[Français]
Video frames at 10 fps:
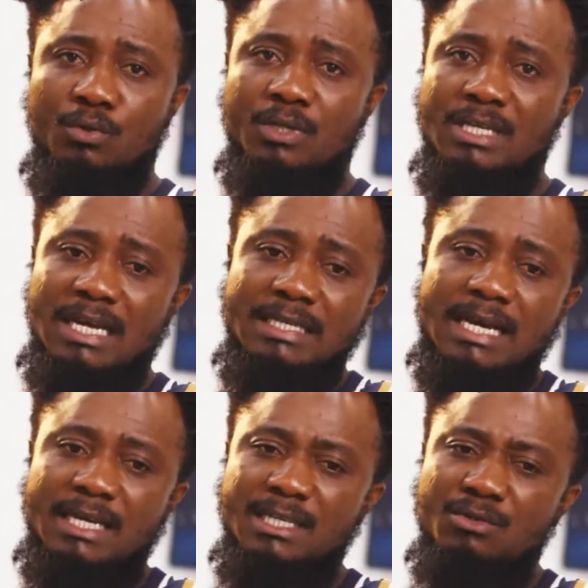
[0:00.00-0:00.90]
Donc il n'y
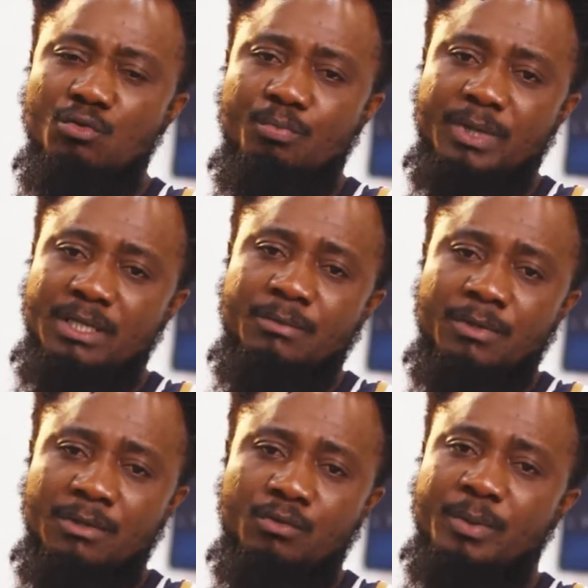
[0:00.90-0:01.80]
a, rien
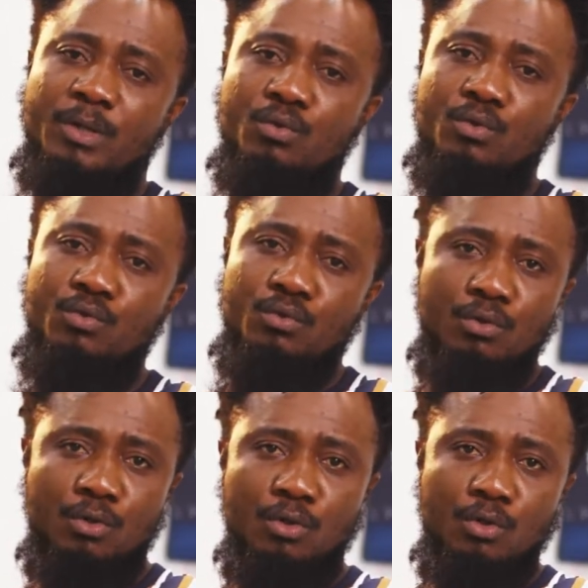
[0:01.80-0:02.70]
de préconçu
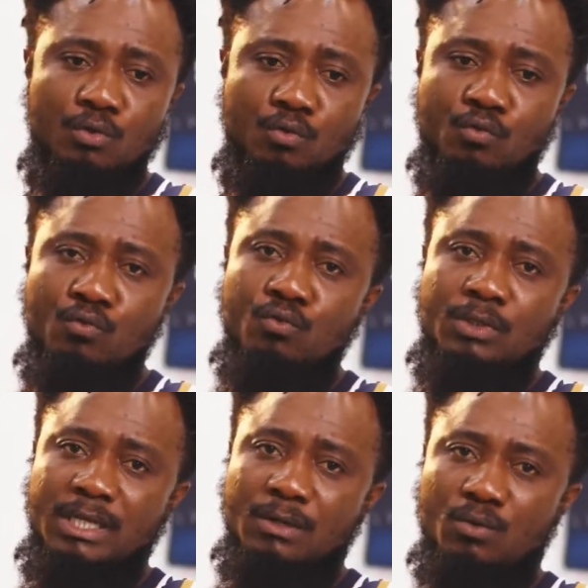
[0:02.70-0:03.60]
tout
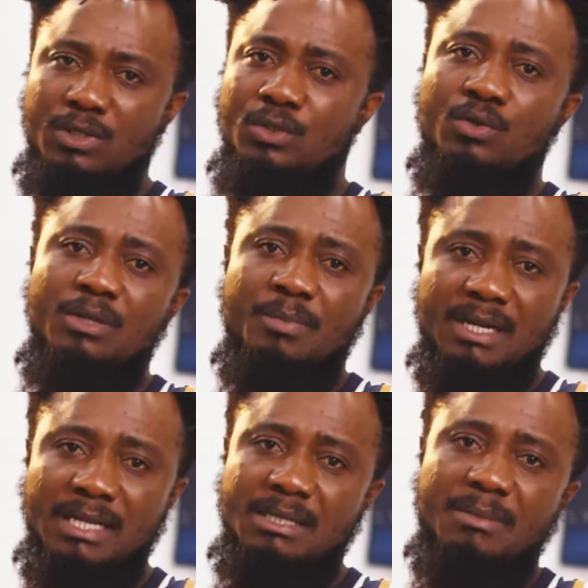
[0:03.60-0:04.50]
est conditionné par
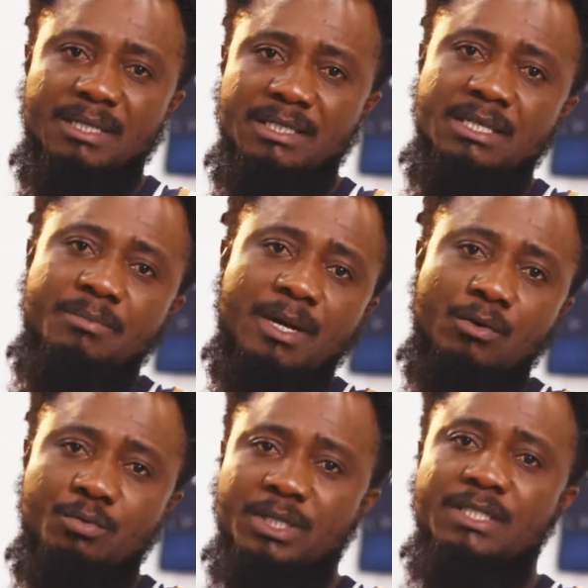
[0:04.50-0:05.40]
la thématique et par
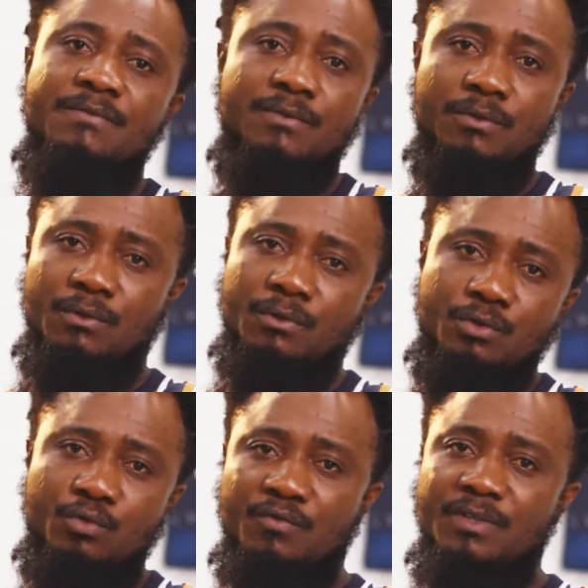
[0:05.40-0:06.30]
l'objectif
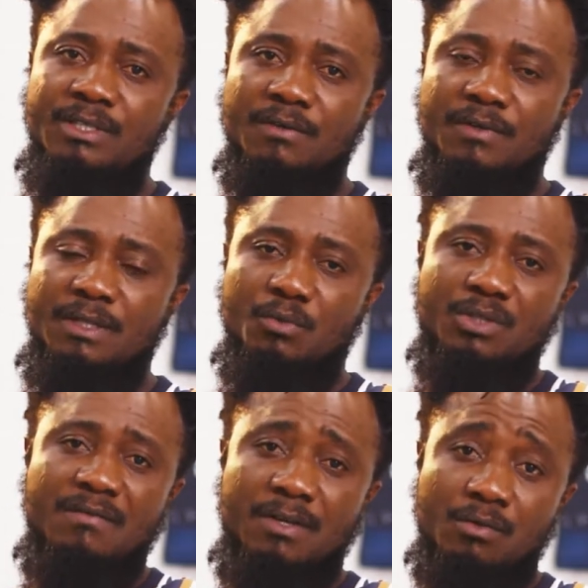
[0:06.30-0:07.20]
que, je vise en fait dans mon
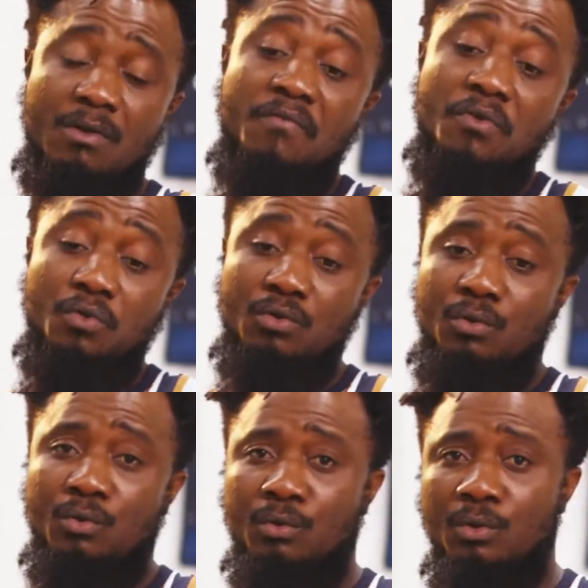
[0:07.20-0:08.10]
travail. Donc en fonction
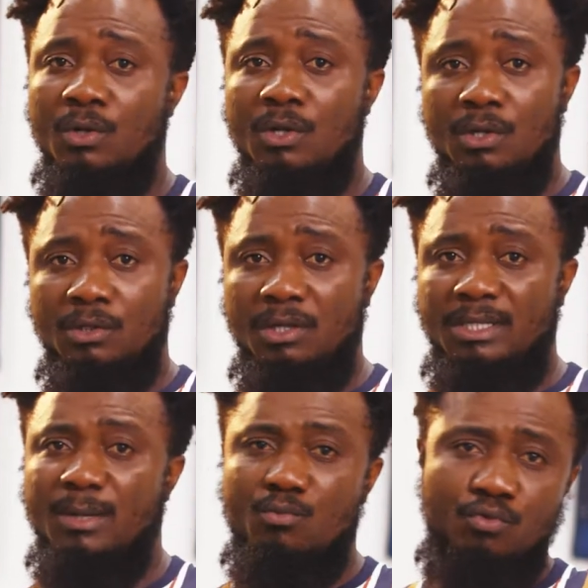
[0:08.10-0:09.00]
d'un
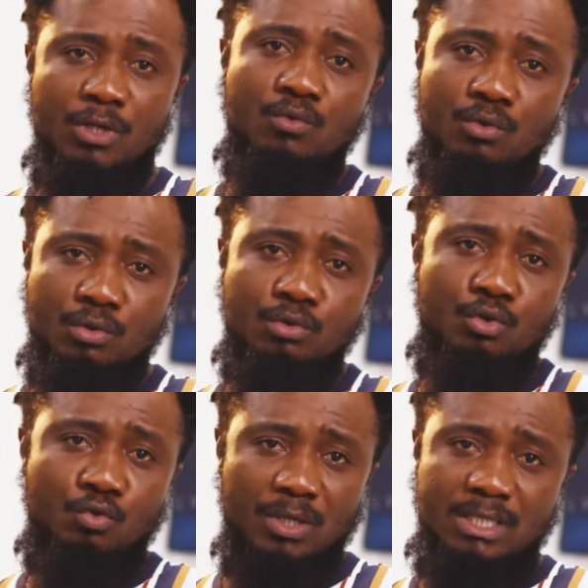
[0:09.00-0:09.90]
thème ou d'un autre, je
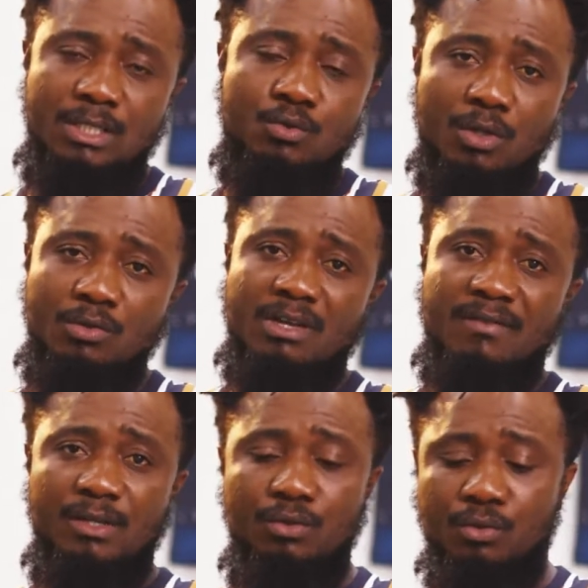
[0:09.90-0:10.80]
choisis soit de
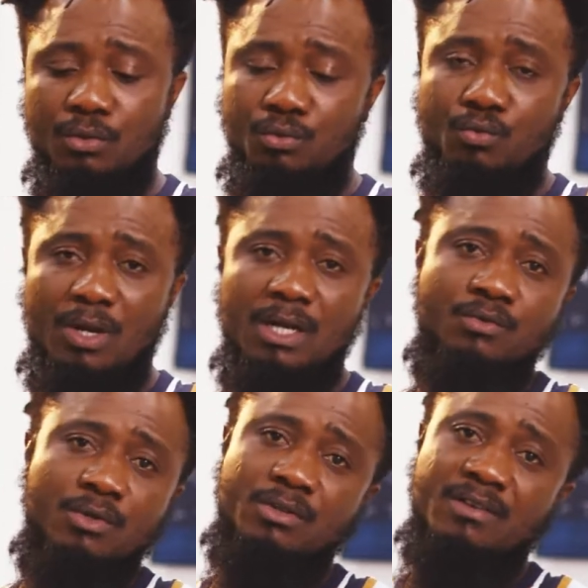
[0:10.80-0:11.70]
travailler sur une toile,
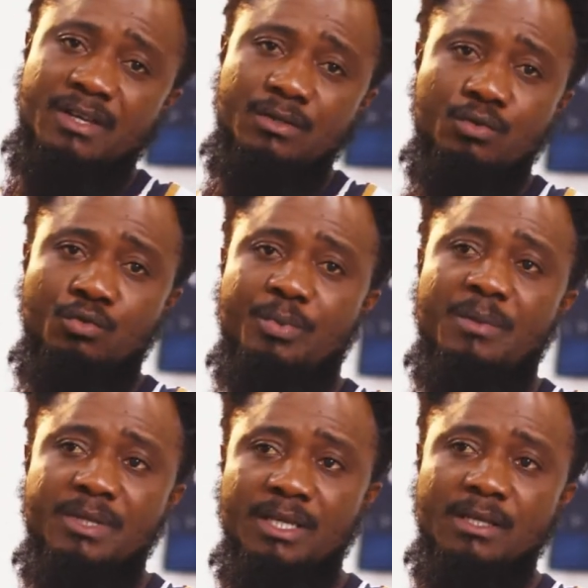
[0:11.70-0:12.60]
soit de travailler sur du
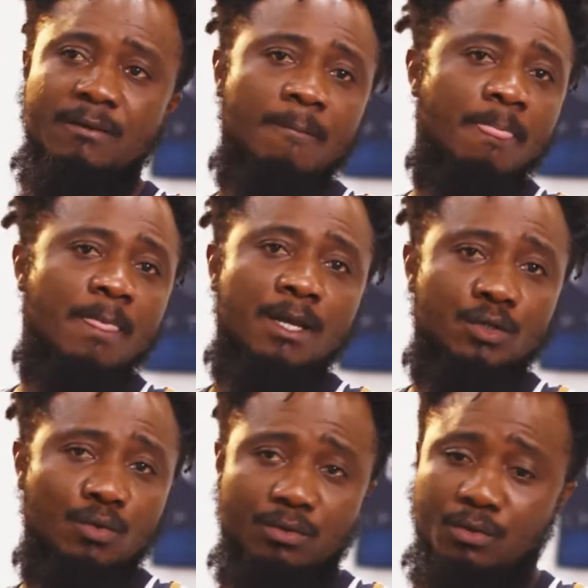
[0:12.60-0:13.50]
papier,
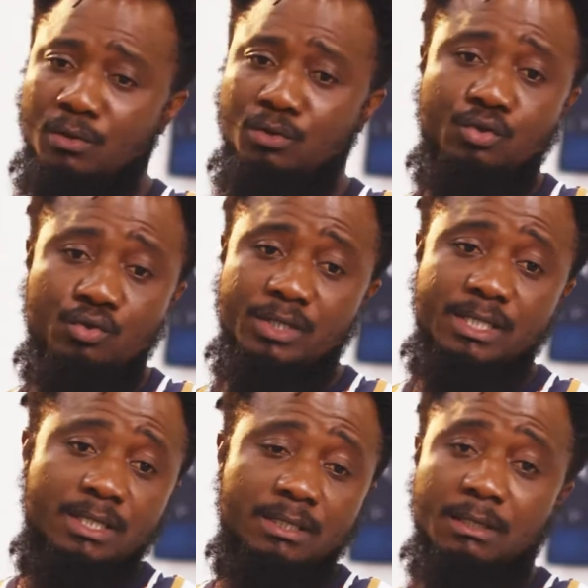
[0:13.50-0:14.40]
soit
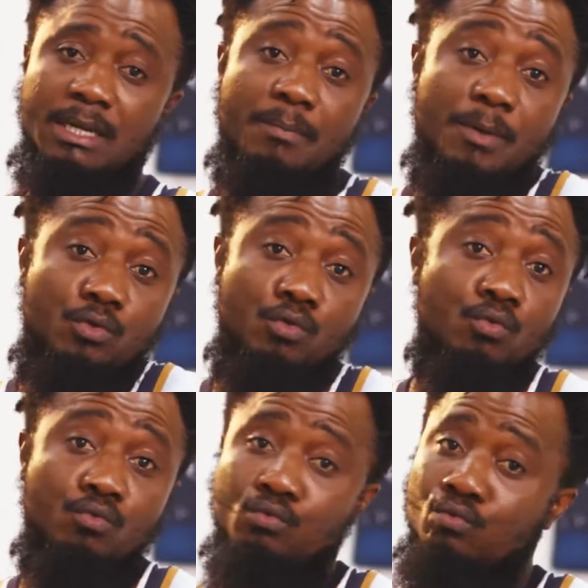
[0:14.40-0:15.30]
d'utiliser euh, la
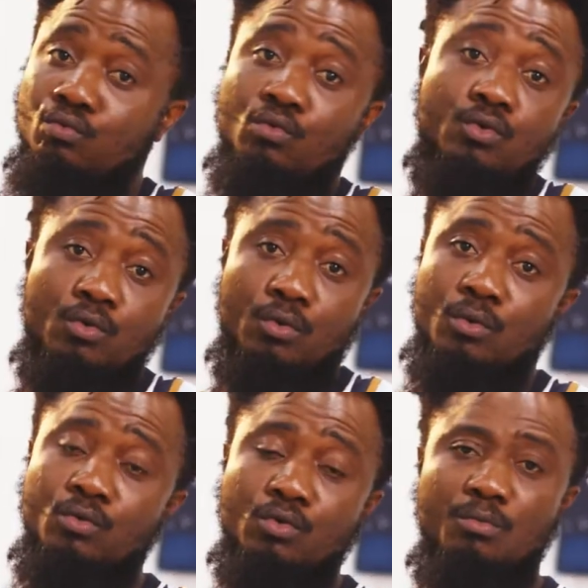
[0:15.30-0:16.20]
peinture ou,
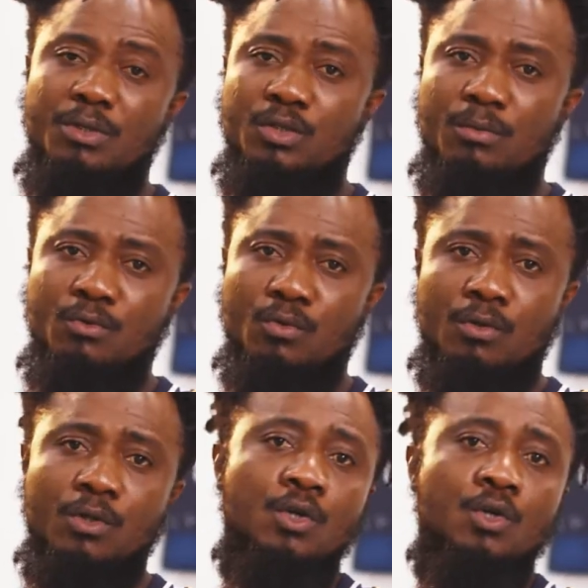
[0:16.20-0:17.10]
euh, d'autres médiums. Donc
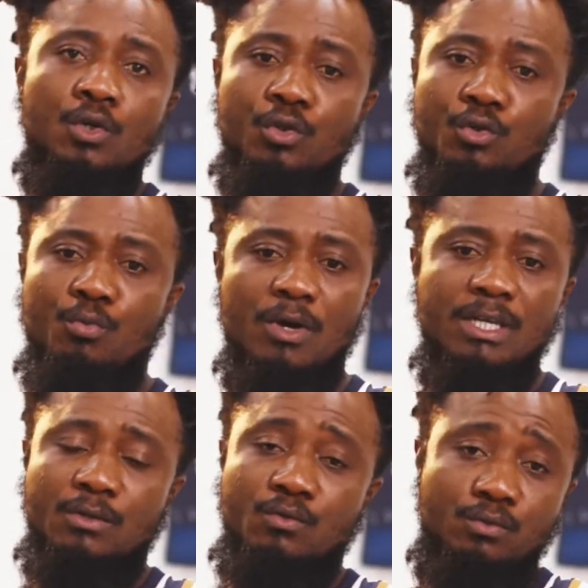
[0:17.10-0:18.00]
chez moi,
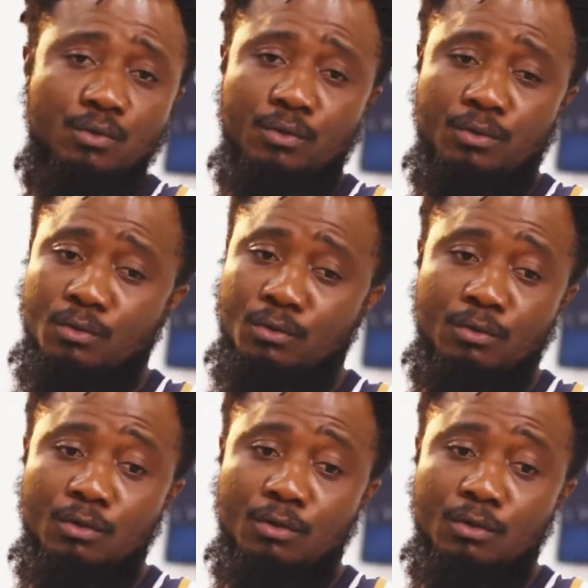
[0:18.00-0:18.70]
il y a toute, euh,